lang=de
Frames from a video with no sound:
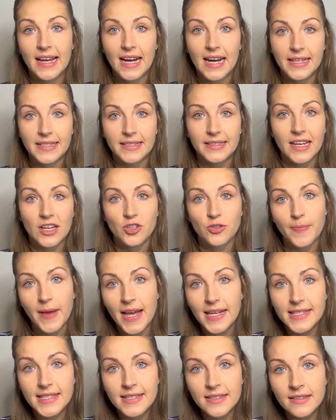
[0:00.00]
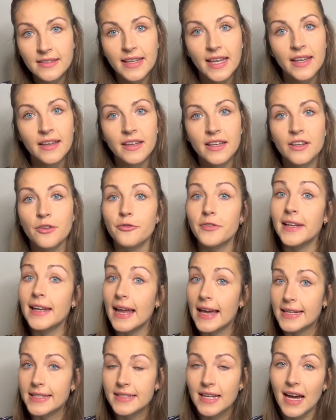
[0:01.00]
Grad der Schmerzen, den ihr
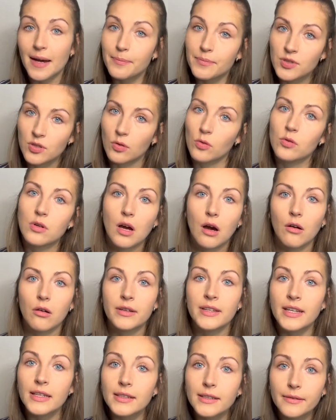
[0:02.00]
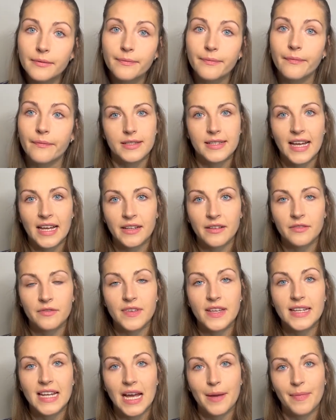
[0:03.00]
vielleicht habt oder auch nicht. Dann
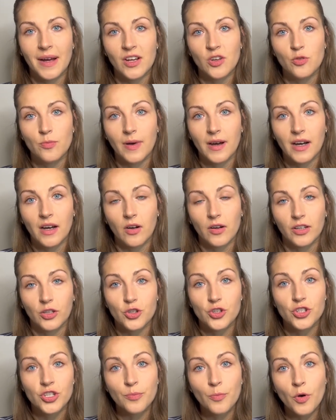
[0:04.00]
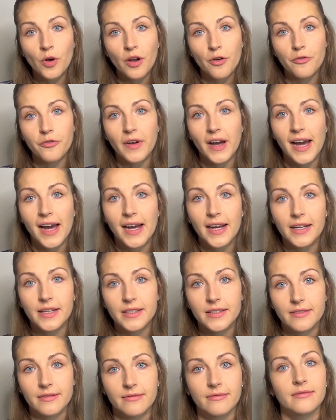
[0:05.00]
wird einmal über eure Stimmung
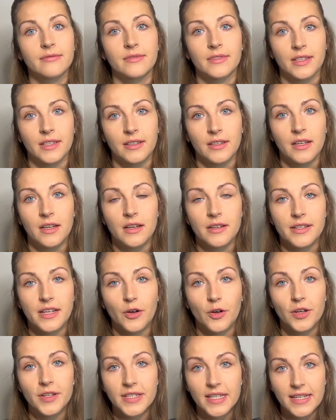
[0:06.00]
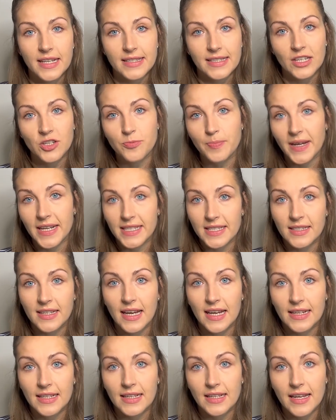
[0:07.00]
gefragt, da könnt ihr das entsprechend
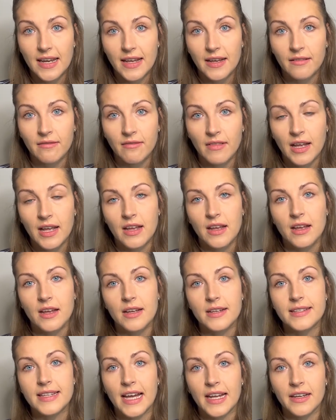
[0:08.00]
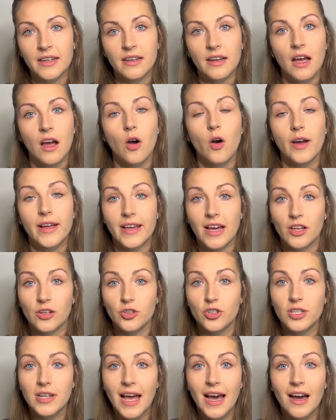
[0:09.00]
anklicken. Dann euer
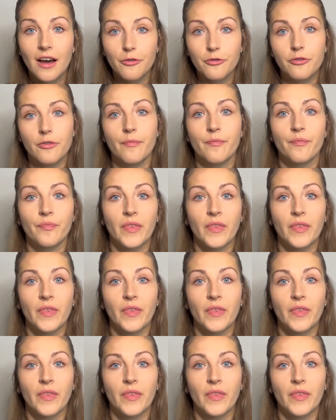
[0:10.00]
Schlaf,